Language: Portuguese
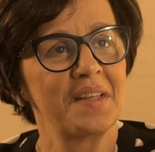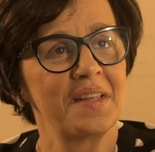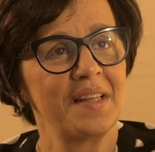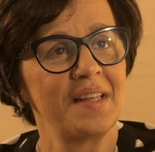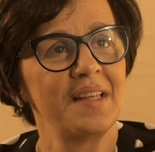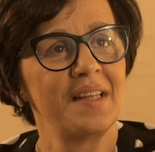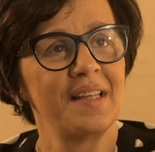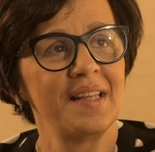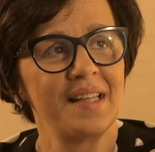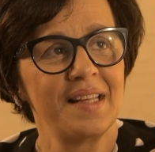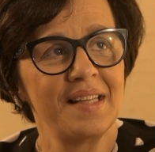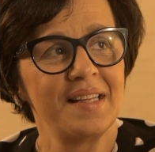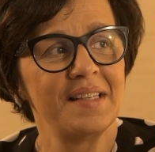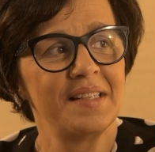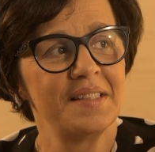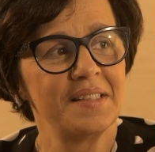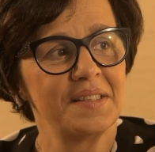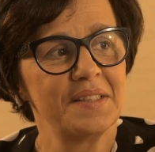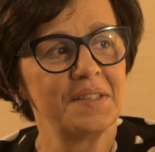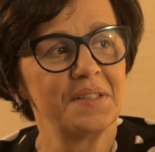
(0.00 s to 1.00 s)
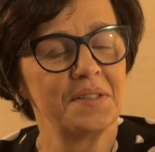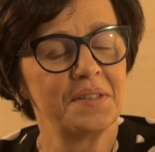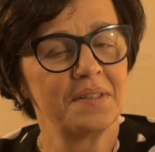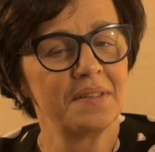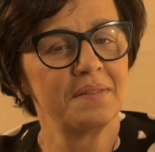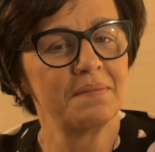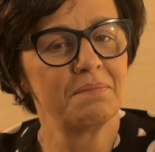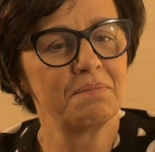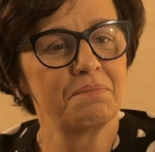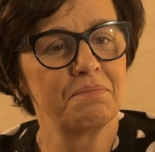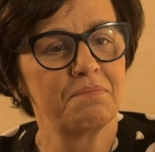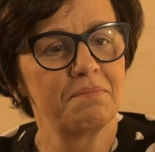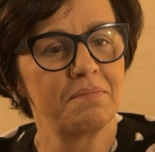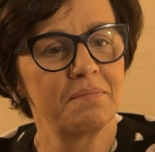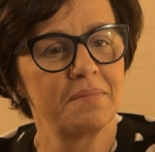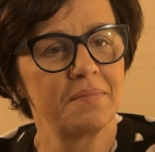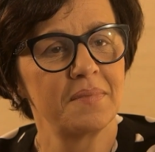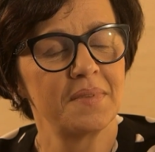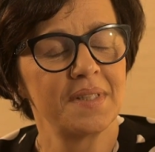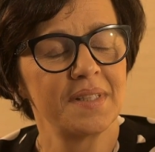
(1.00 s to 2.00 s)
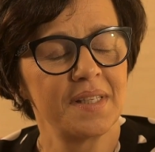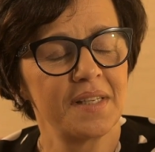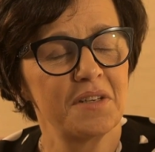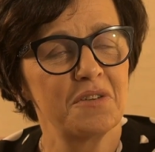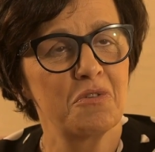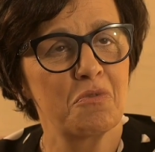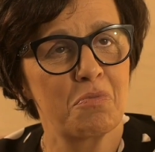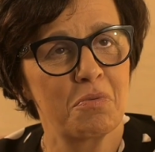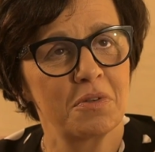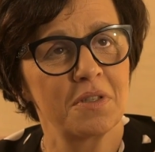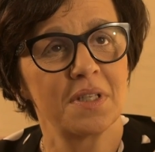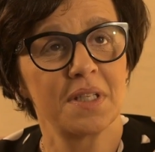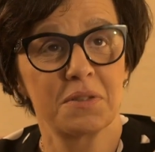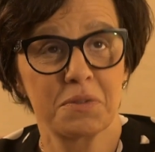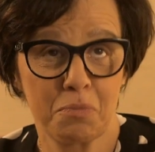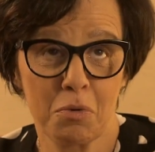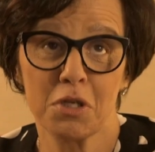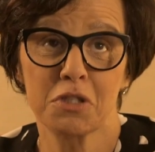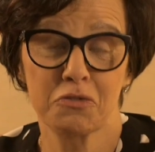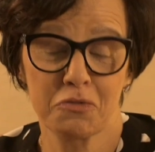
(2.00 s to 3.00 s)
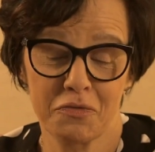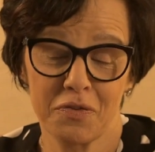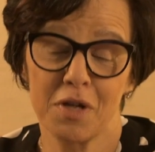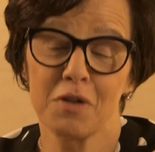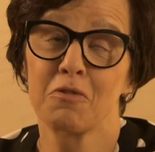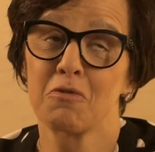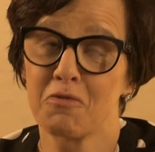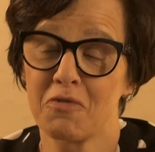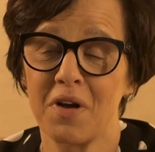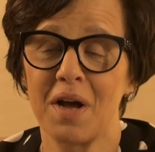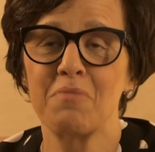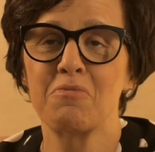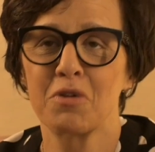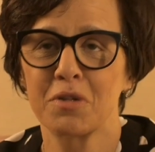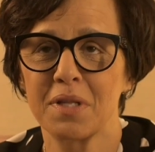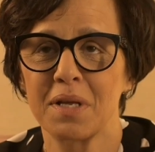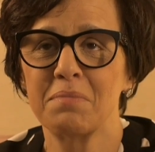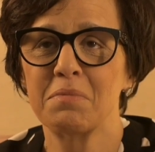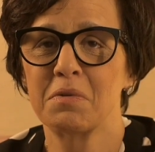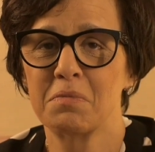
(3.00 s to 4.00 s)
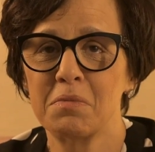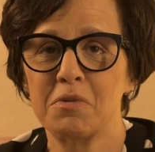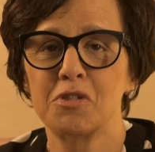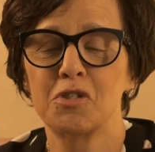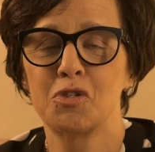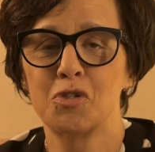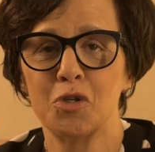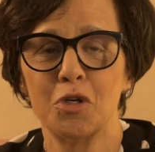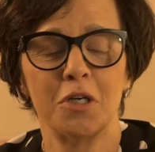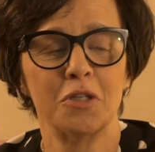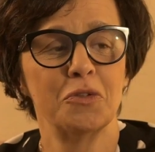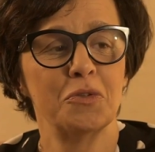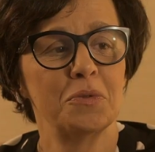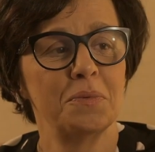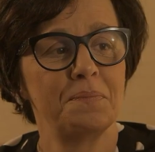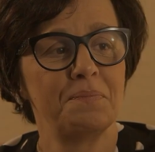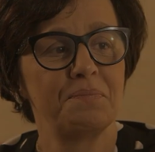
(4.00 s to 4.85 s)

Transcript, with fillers: E. Uh, eu posso, falo do Fábio, eu até me emociono.